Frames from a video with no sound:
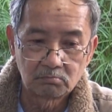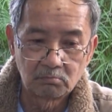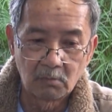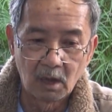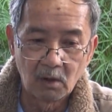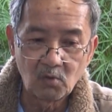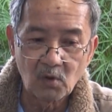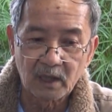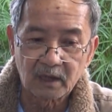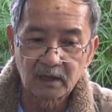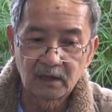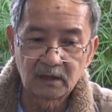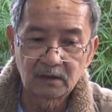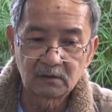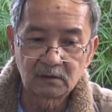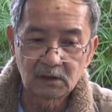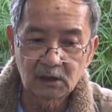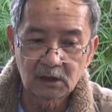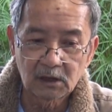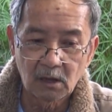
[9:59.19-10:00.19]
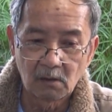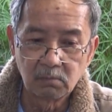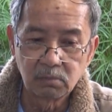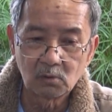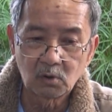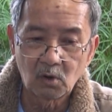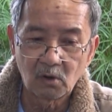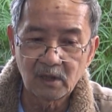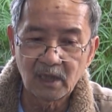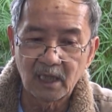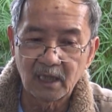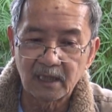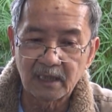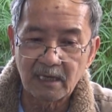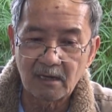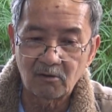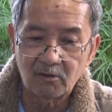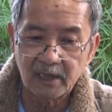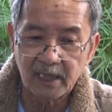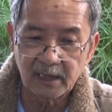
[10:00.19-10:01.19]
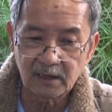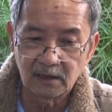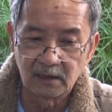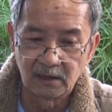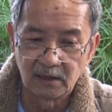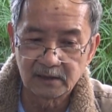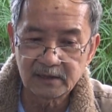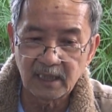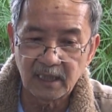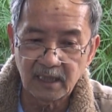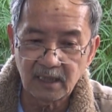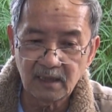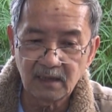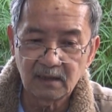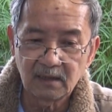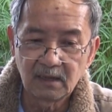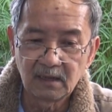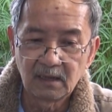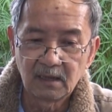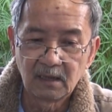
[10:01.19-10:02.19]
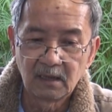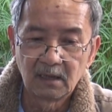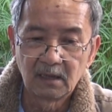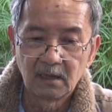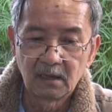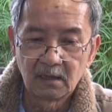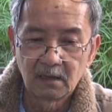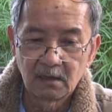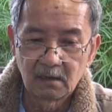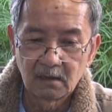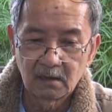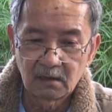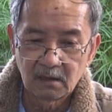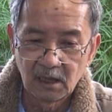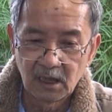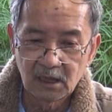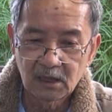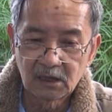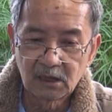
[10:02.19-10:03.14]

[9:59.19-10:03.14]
mở mặt đơn không có lần nào khác nữa nhé để